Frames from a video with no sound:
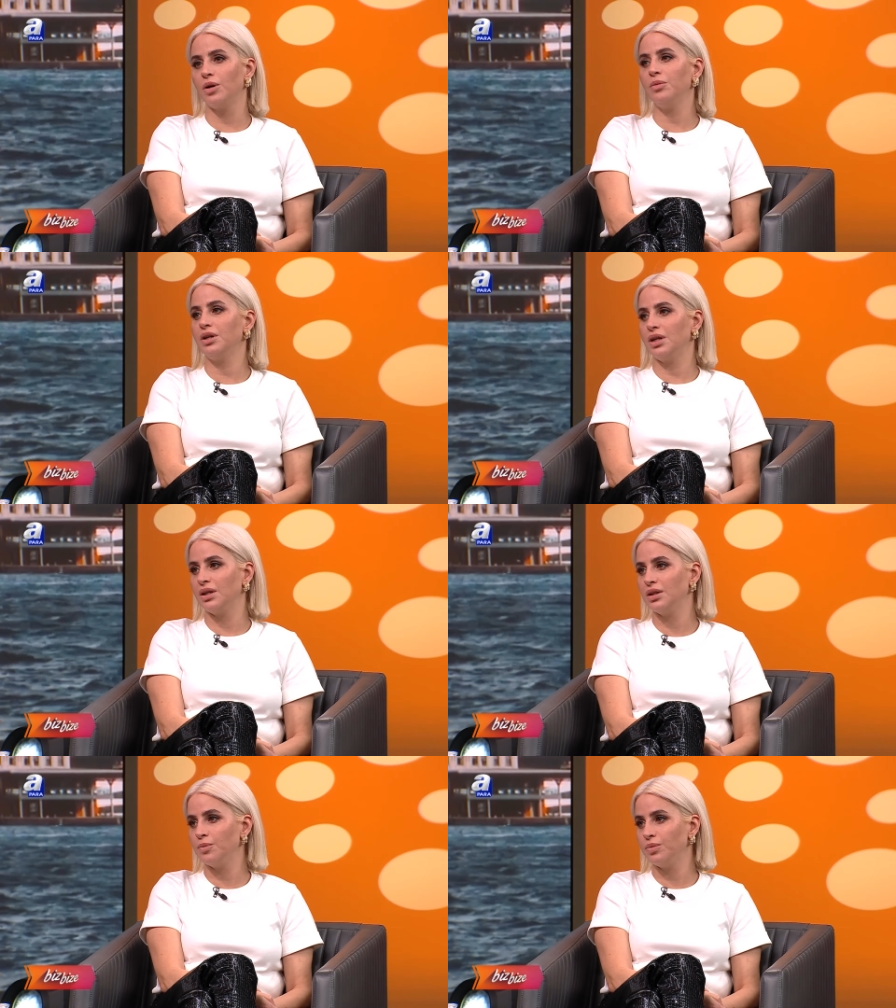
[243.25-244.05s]
Amerika'ya
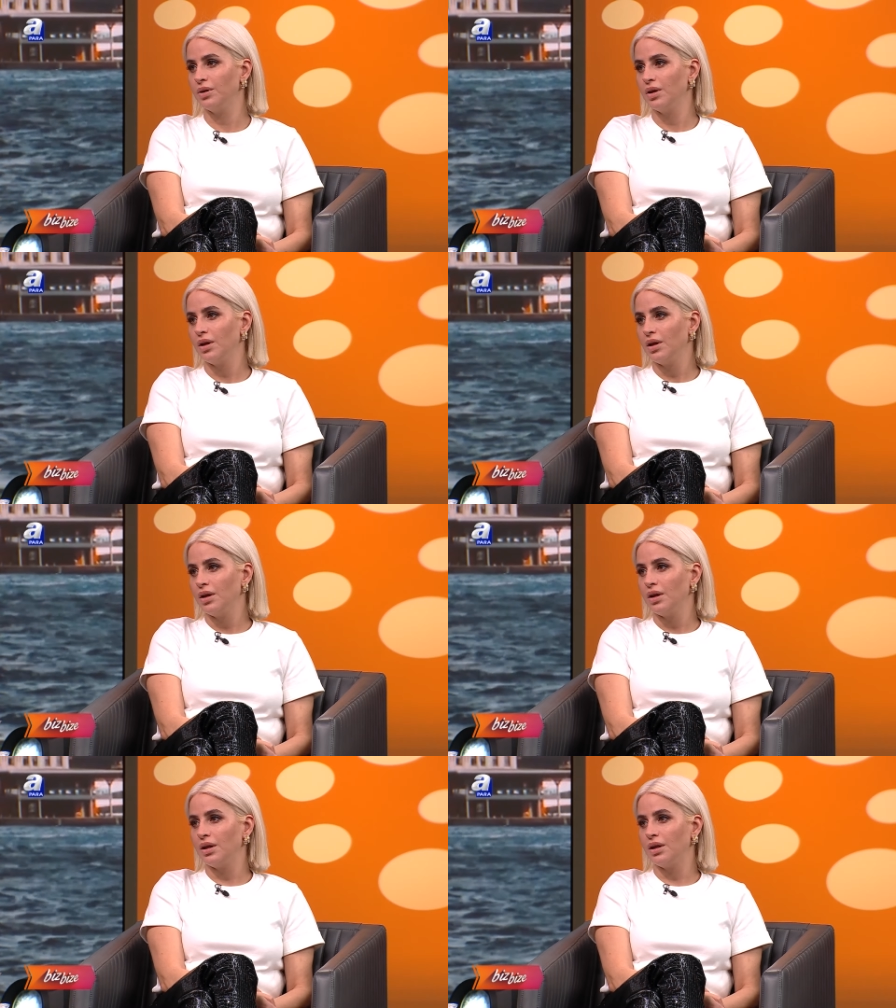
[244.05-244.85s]
gidip
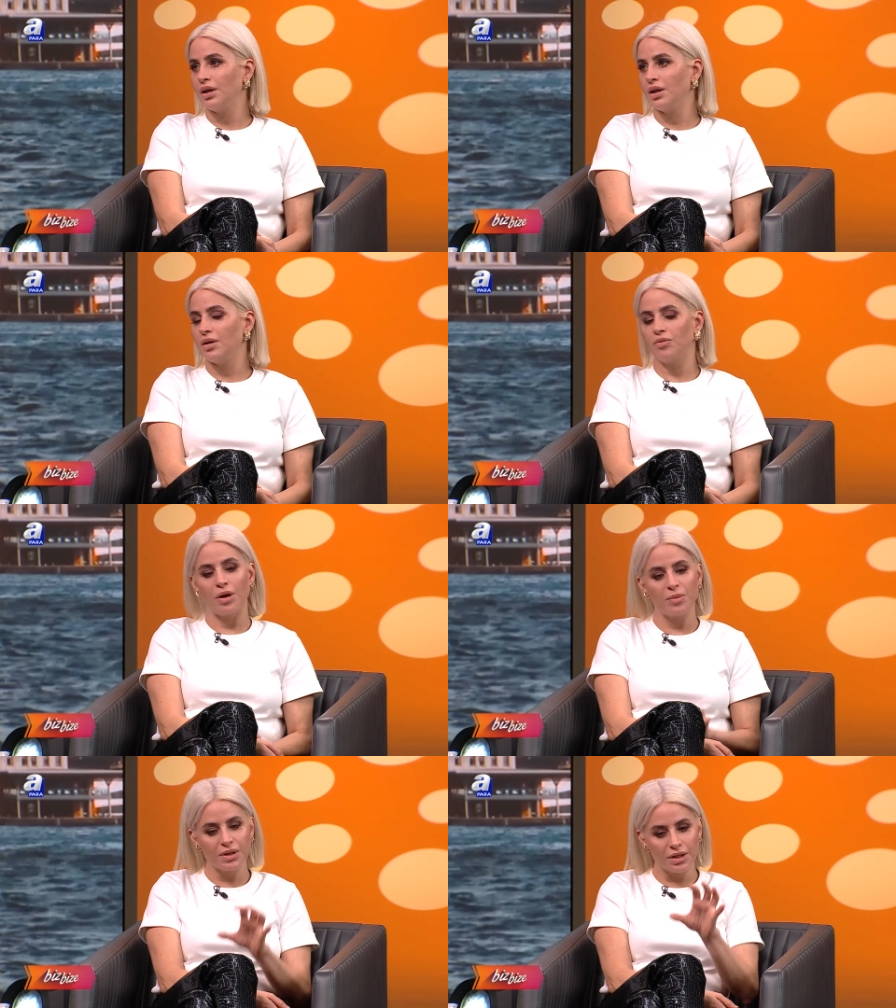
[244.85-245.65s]
e, ve
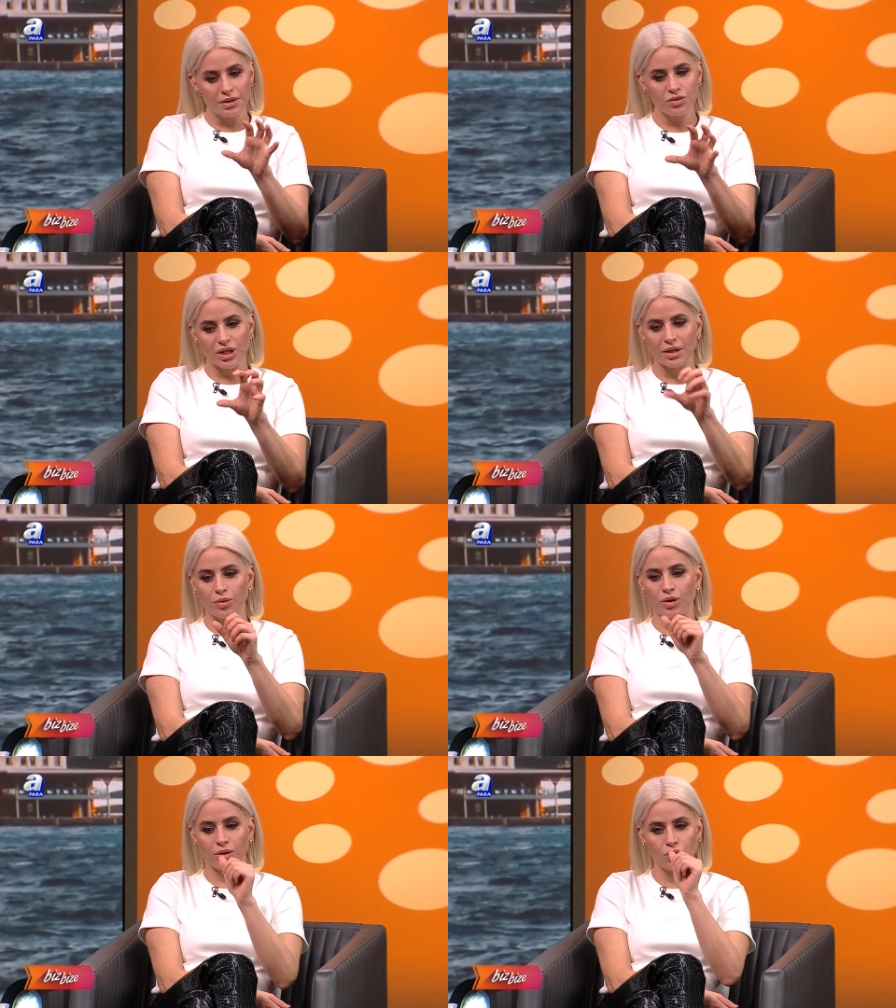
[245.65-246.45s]
Amerika'nın şey
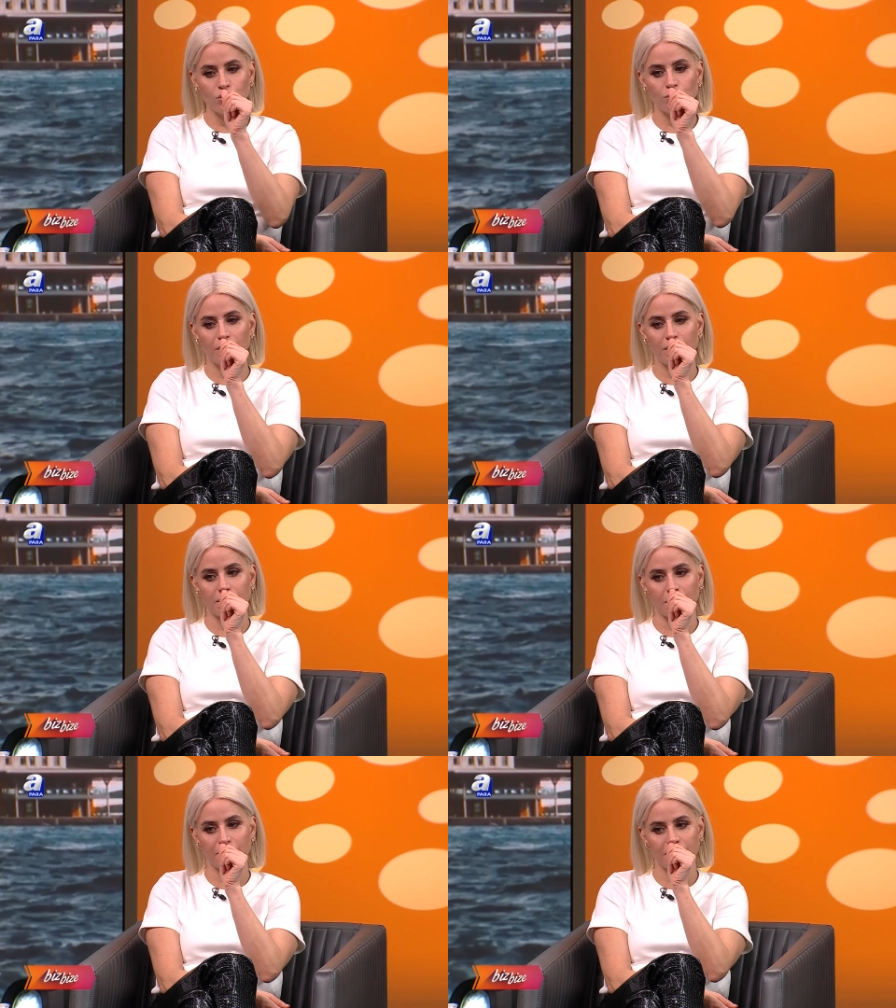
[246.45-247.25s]
böyle küçük bir
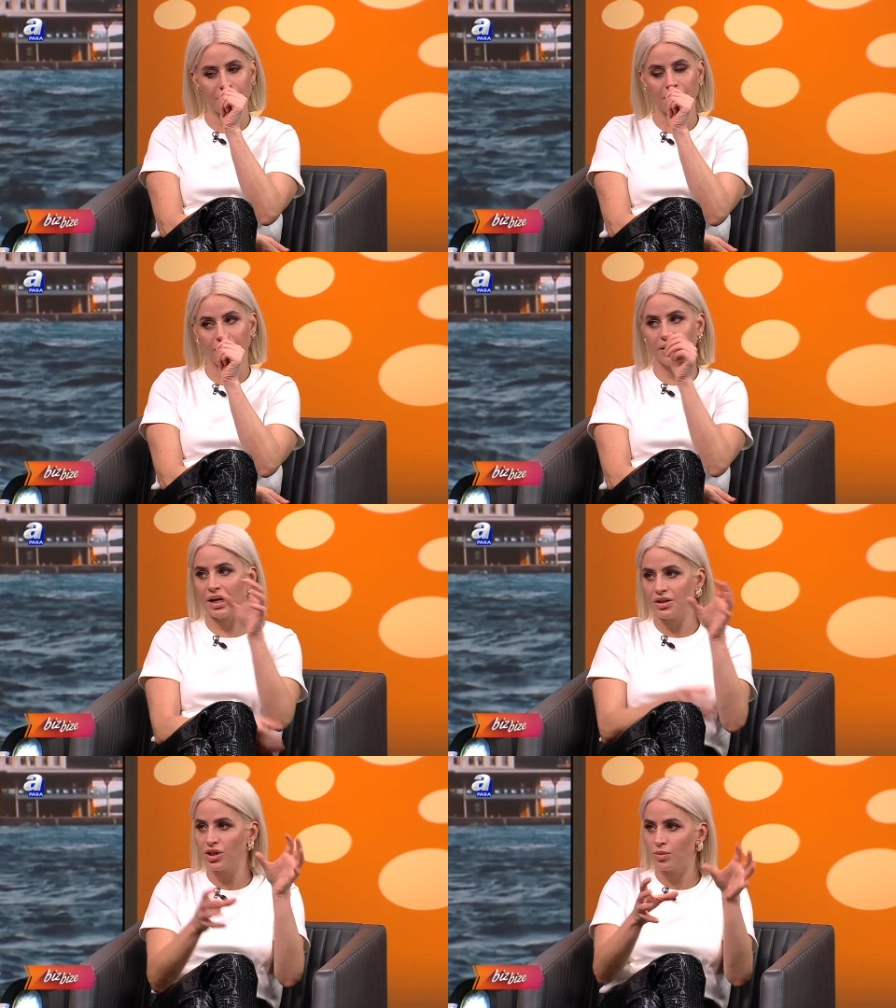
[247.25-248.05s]
kasabasına hani
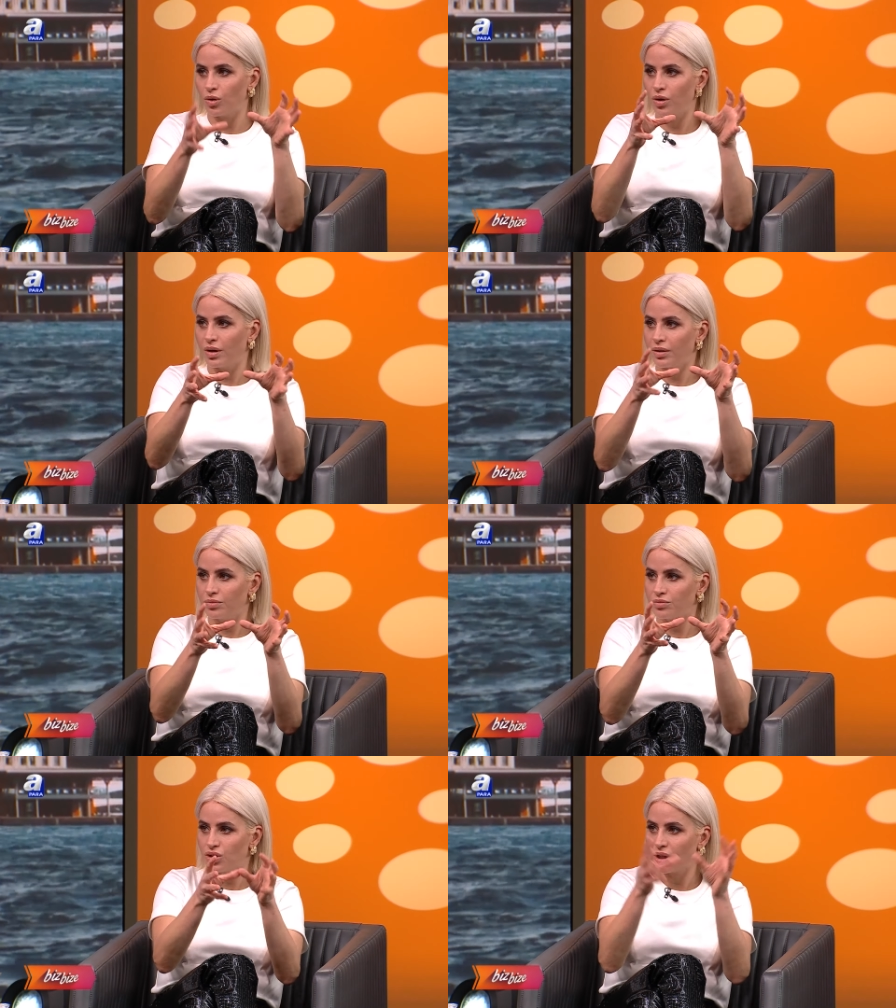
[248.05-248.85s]
gerçek böyle
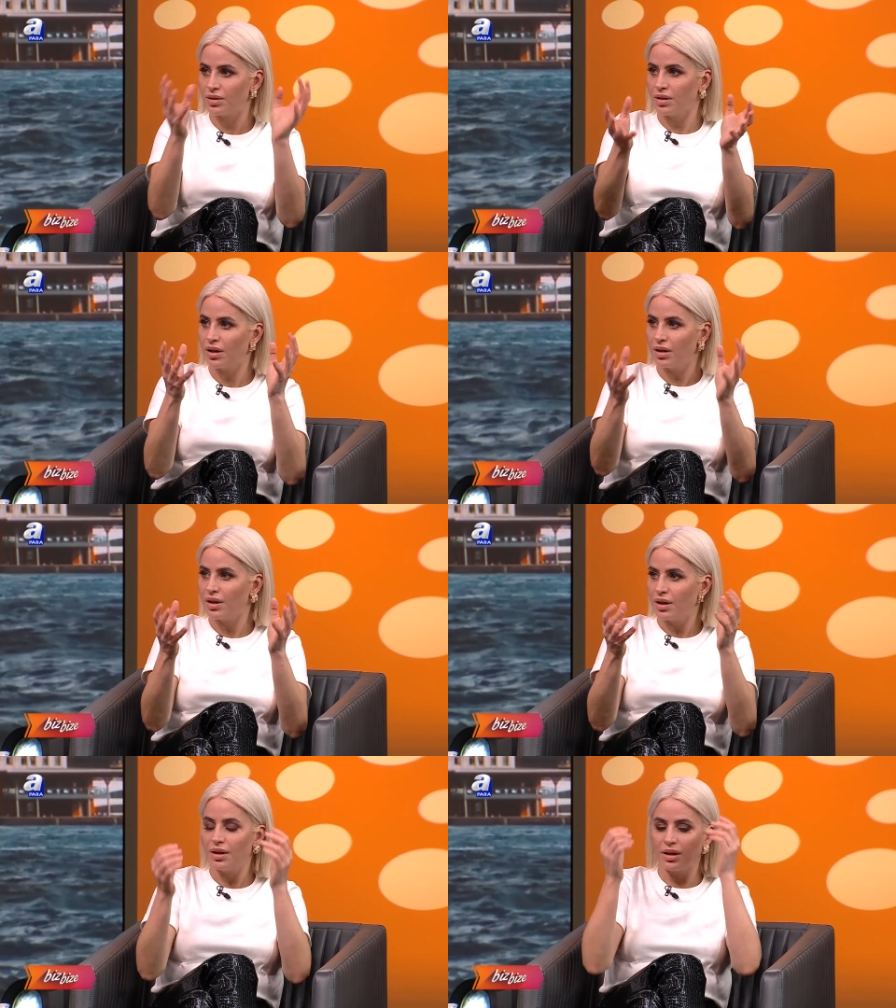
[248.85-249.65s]
şey
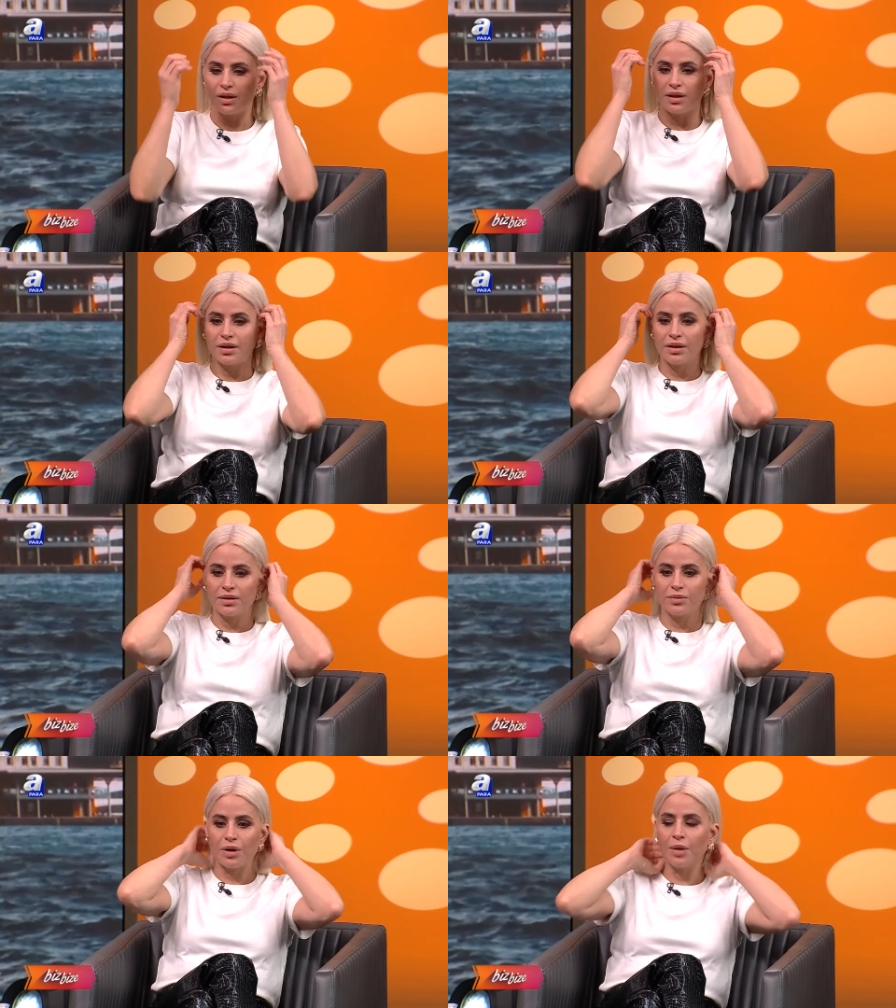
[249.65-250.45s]

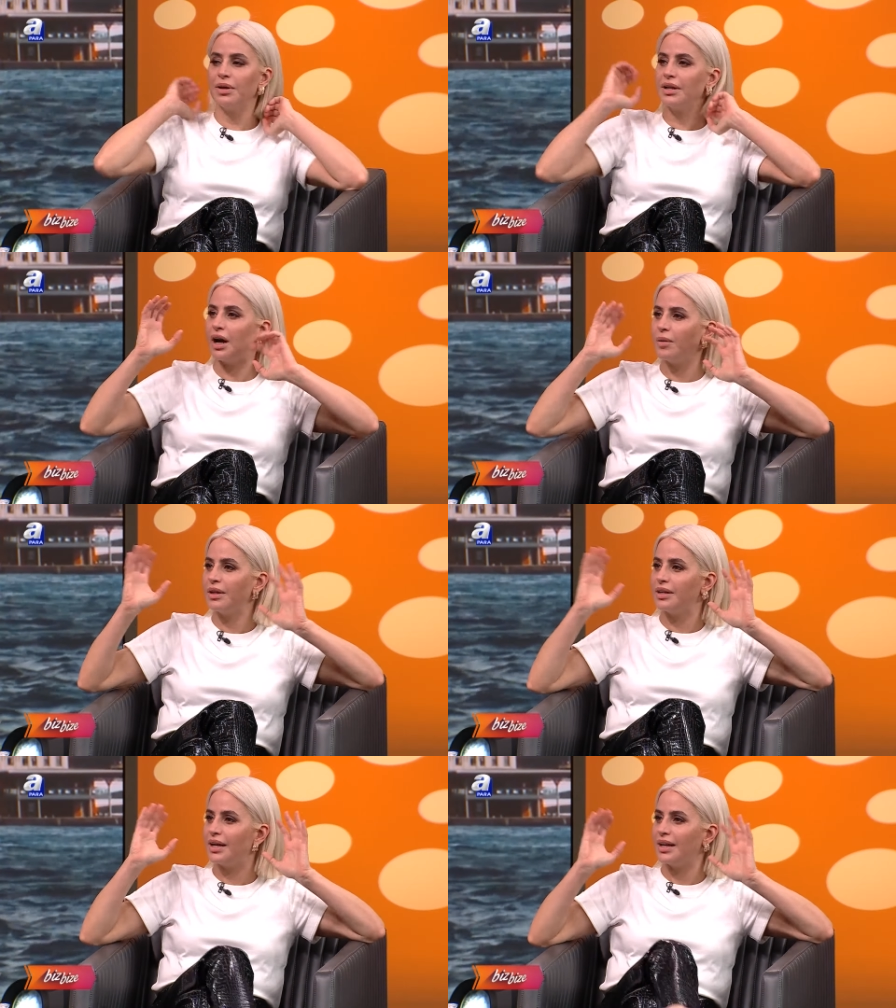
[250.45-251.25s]
e, Amerika
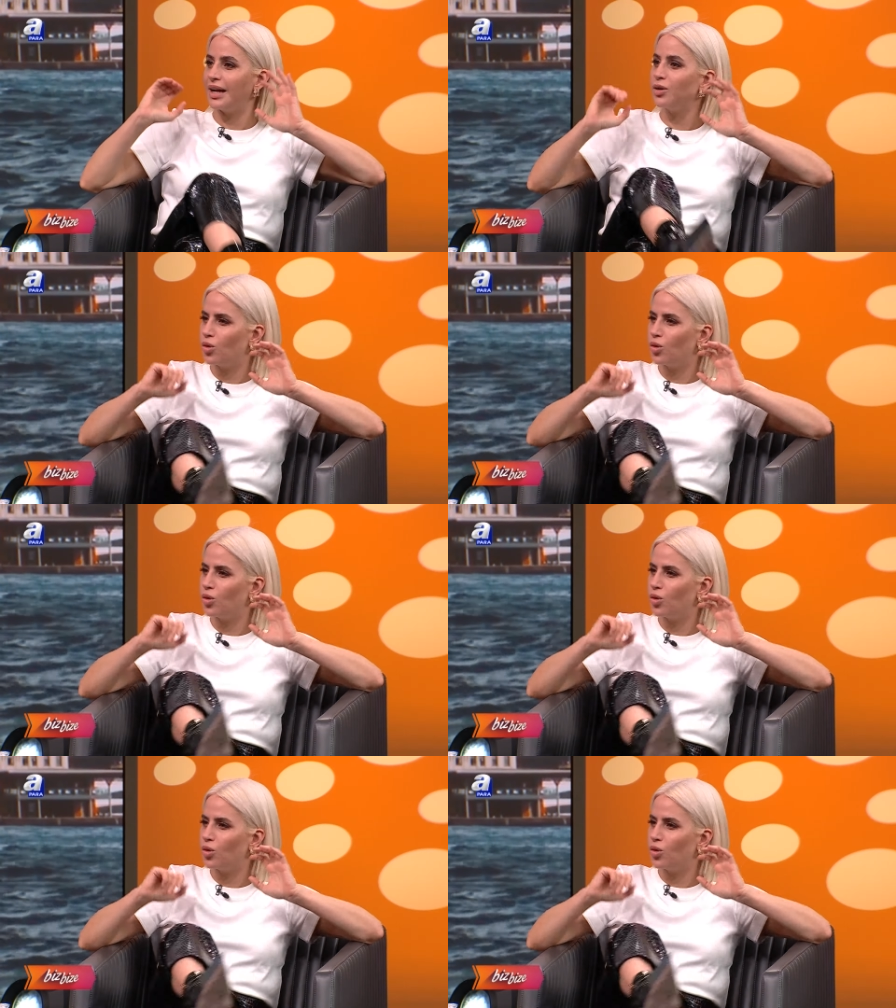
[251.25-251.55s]
Amerika yani. O